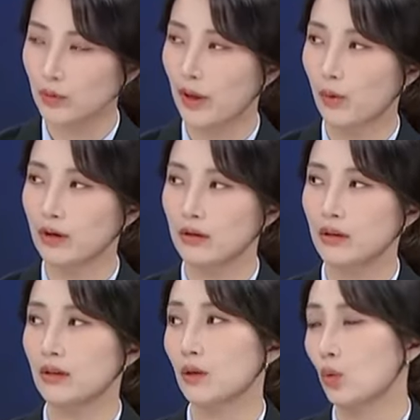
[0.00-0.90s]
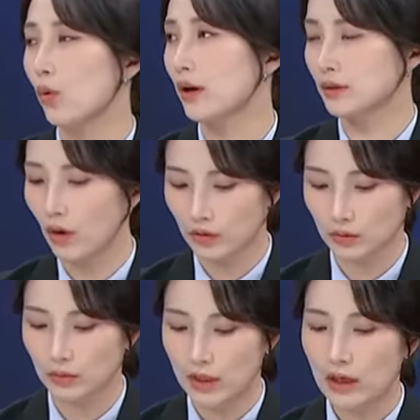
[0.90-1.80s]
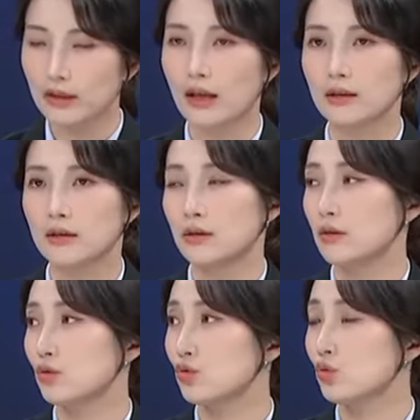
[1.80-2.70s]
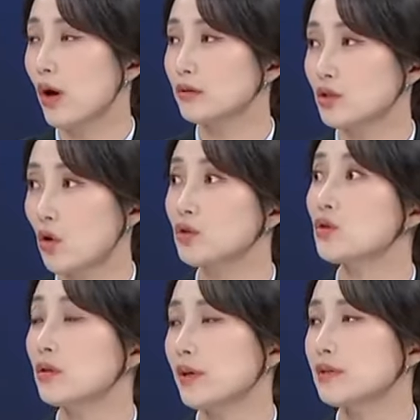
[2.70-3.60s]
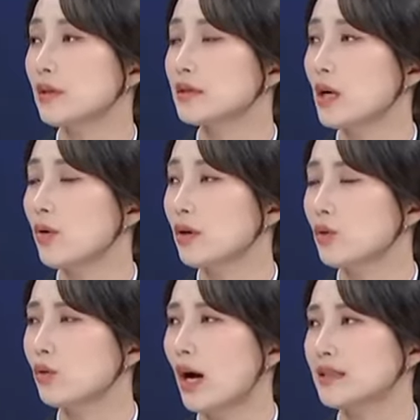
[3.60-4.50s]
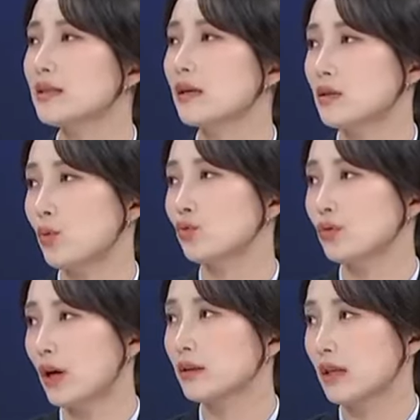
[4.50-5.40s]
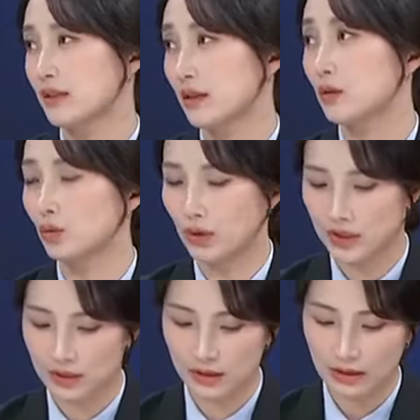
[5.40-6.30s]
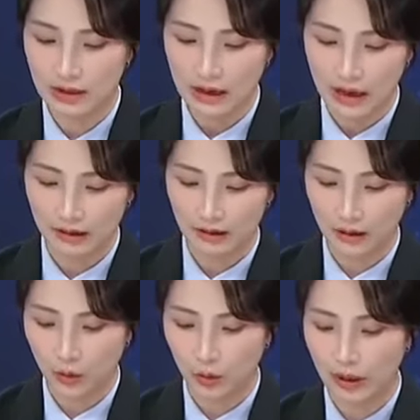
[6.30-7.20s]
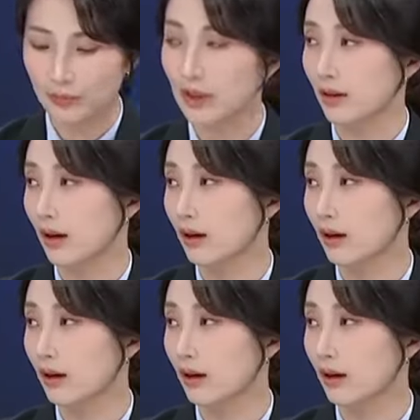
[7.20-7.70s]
이제 배관 등이 다 녹아서 지금 단수와 이제 정전이 발생한 상황이고, 아직까지 복구가 다 제대로 되지는 않았다고 합니다.